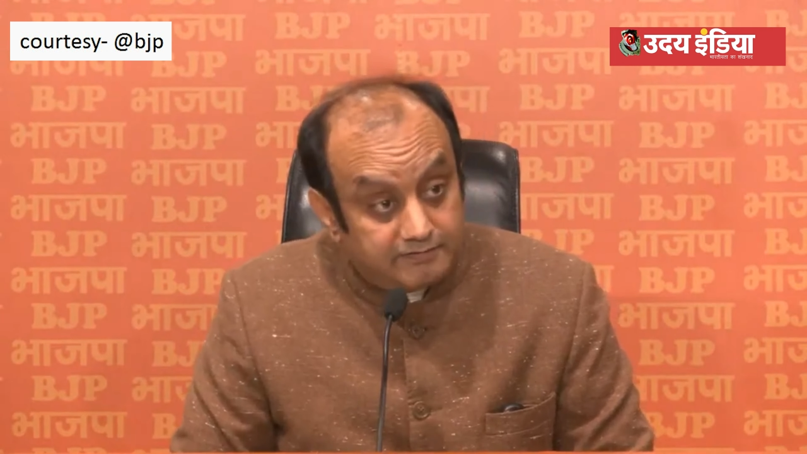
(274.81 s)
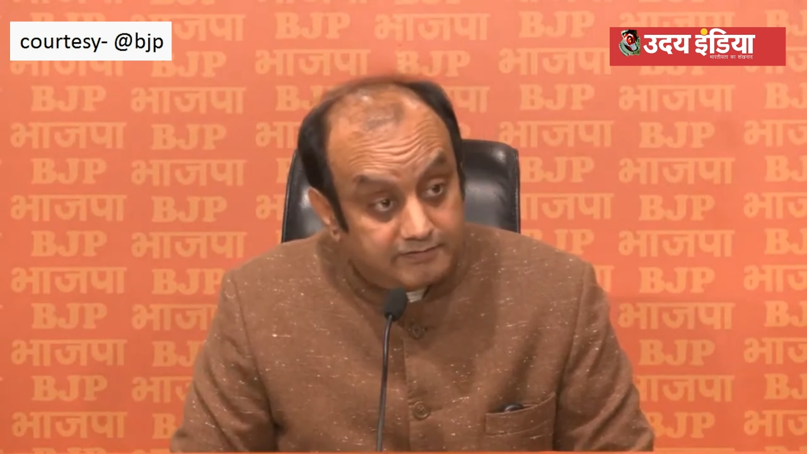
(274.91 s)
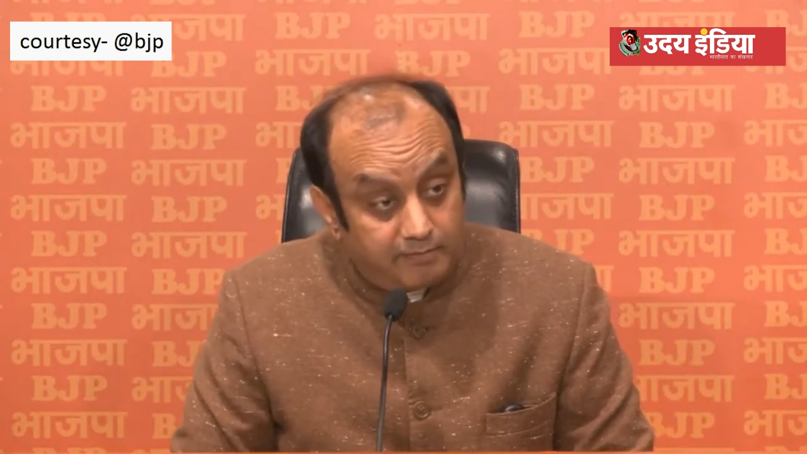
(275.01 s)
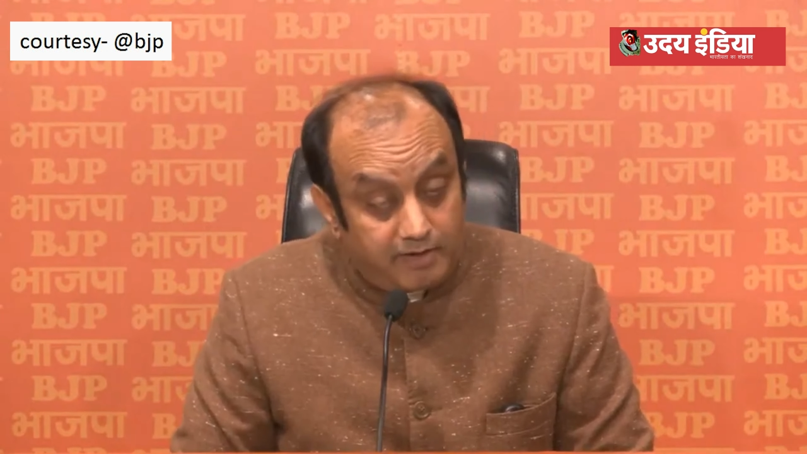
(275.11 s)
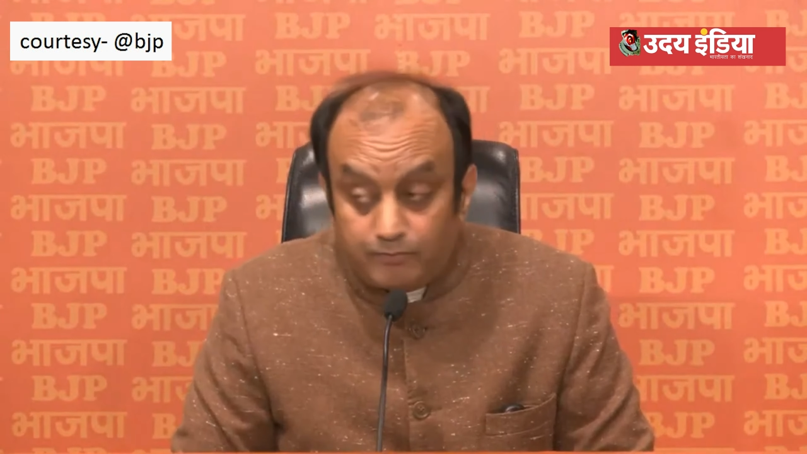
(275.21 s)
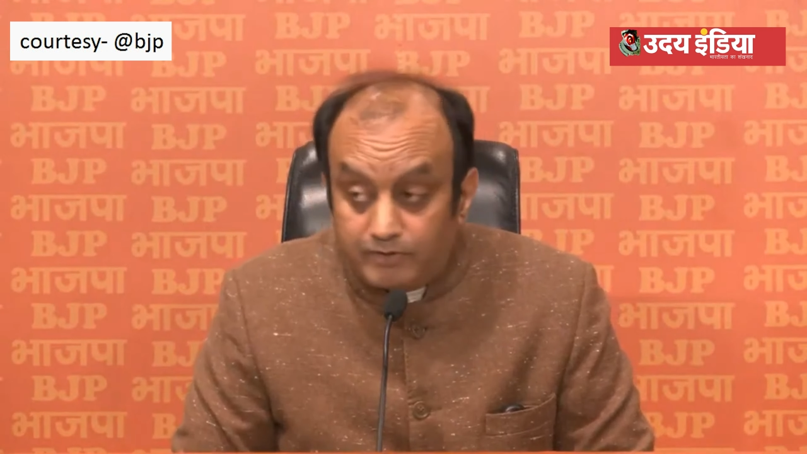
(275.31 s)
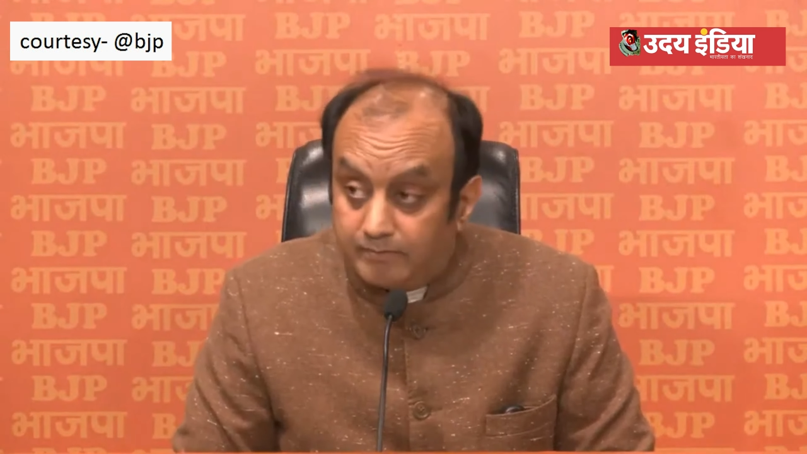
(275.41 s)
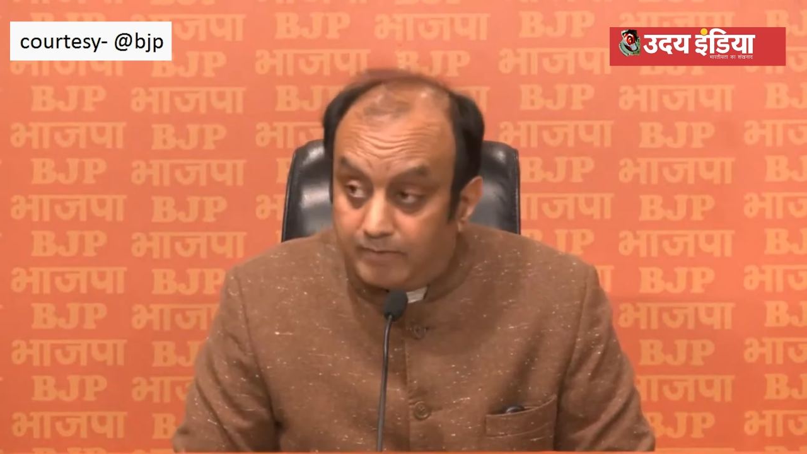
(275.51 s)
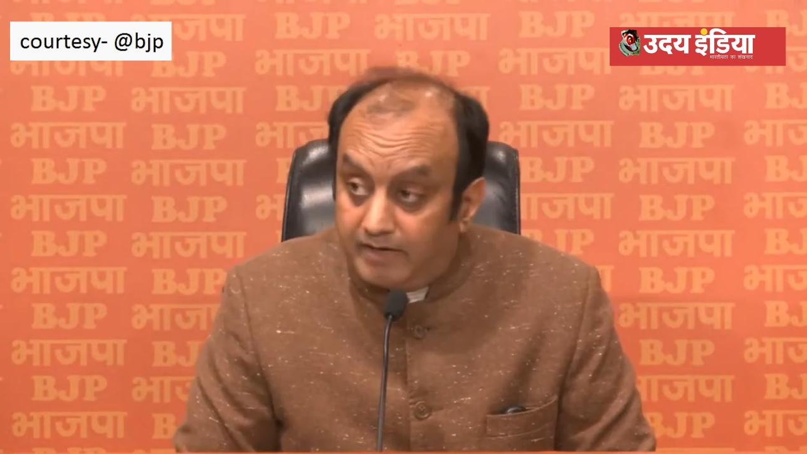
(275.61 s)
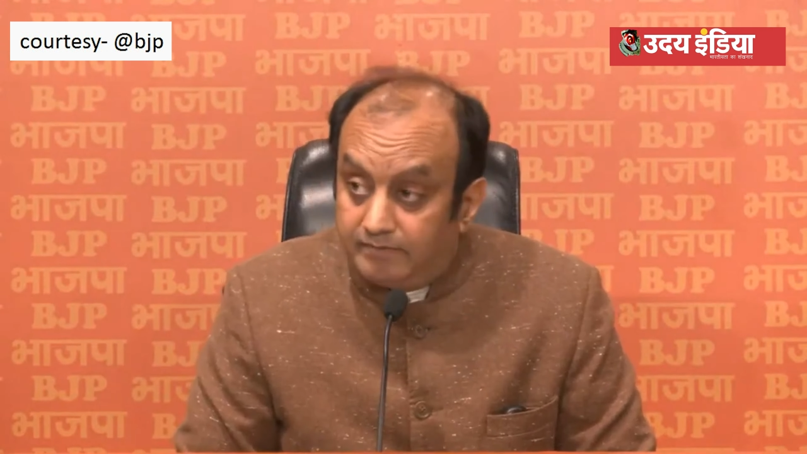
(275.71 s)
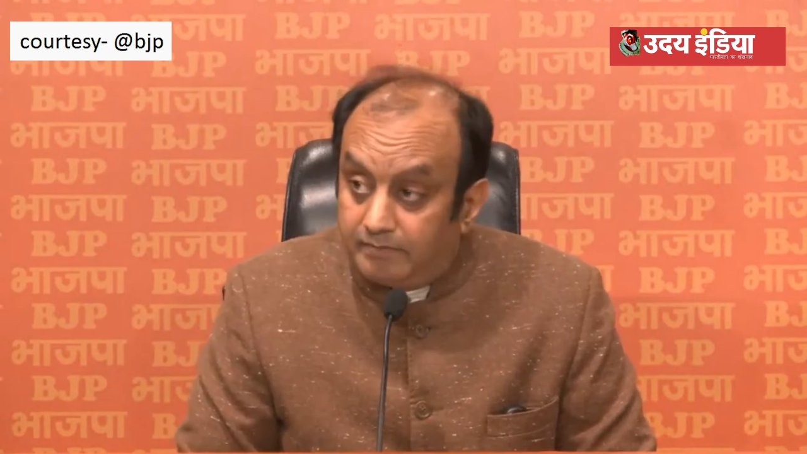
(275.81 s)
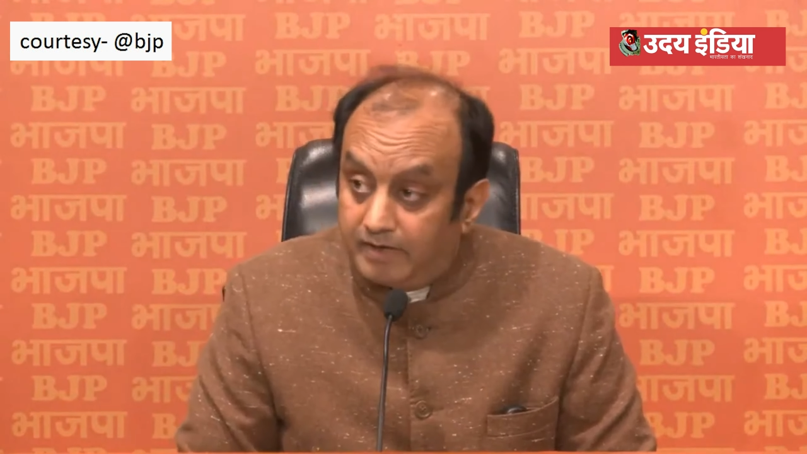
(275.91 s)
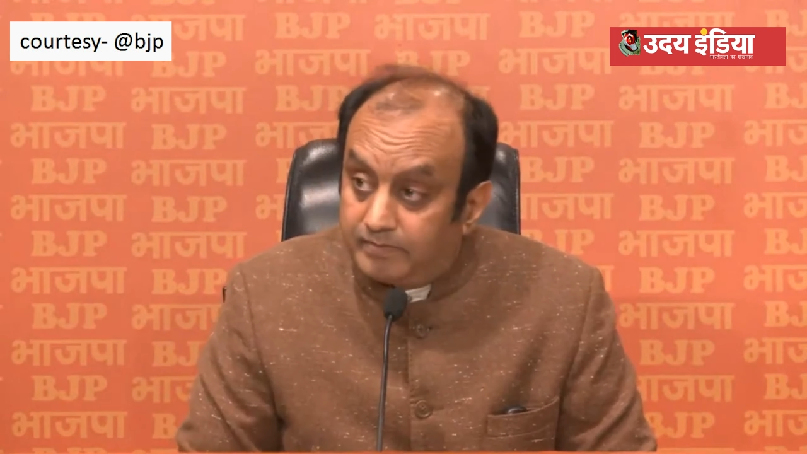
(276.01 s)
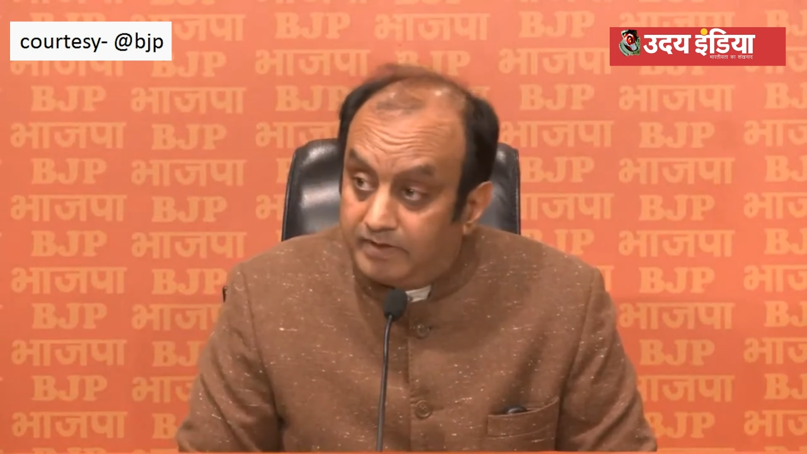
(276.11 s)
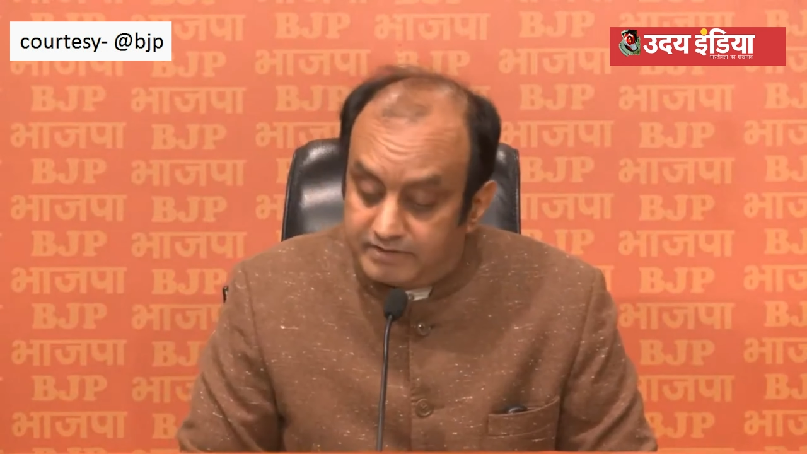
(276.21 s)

इस समारोह के बारे में मैं अपने